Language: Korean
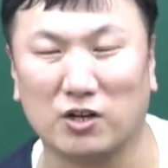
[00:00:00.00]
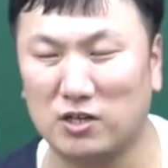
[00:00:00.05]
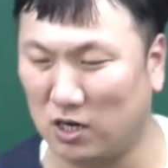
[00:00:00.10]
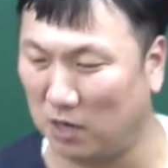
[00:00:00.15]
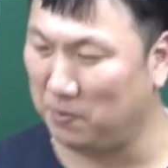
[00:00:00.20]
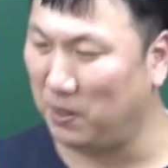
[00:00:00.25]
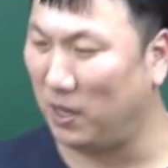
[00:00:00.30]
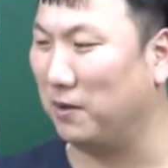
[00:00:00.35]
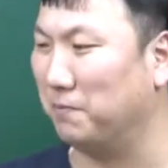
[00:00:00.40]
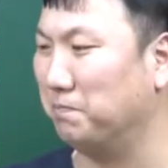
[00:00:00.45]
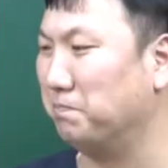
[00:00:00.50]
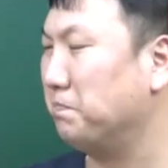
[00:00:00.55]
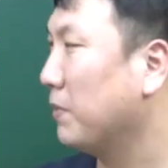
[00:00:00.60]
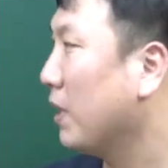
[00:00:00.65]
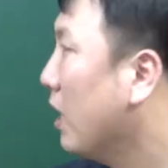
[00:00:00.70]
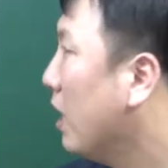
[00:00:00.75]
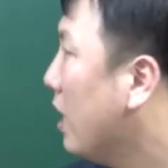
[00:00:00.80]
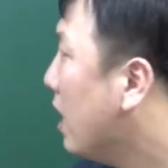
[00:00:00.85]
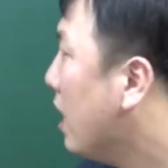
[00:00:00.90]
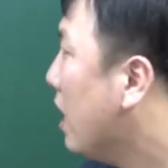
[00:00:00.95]
그러면
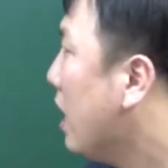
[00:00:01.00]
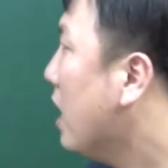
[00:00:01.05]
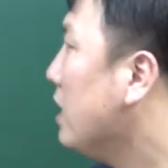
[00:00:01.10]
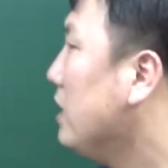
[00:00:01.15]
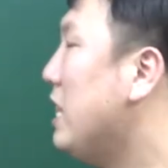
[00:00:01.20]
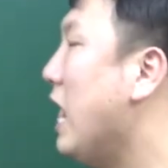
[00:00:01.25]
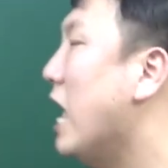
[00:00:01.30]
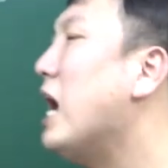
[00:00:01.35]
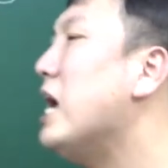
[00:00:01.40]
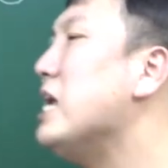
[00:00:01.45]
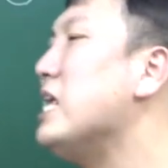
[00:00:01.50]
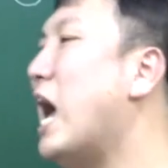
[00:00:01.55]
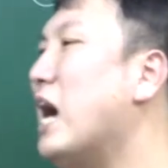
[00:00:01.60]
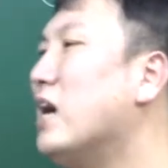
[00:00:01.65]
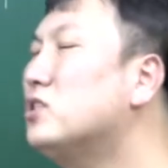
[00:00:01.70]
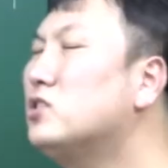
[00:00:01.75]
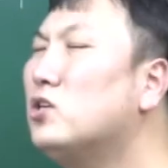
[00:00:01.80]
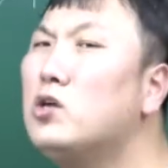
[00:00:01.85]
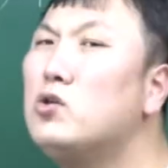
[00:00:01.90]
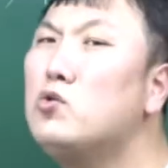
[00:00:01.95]
내가
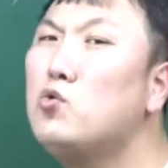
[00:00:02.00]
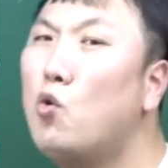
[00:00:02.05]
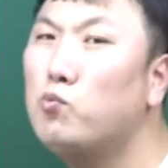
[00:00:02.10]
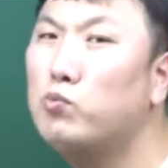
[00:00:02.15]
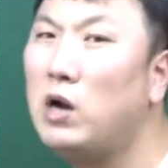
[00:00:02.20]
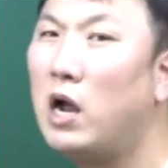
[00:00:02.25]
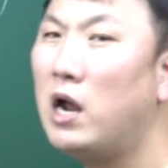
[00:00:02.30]
양적인 공부를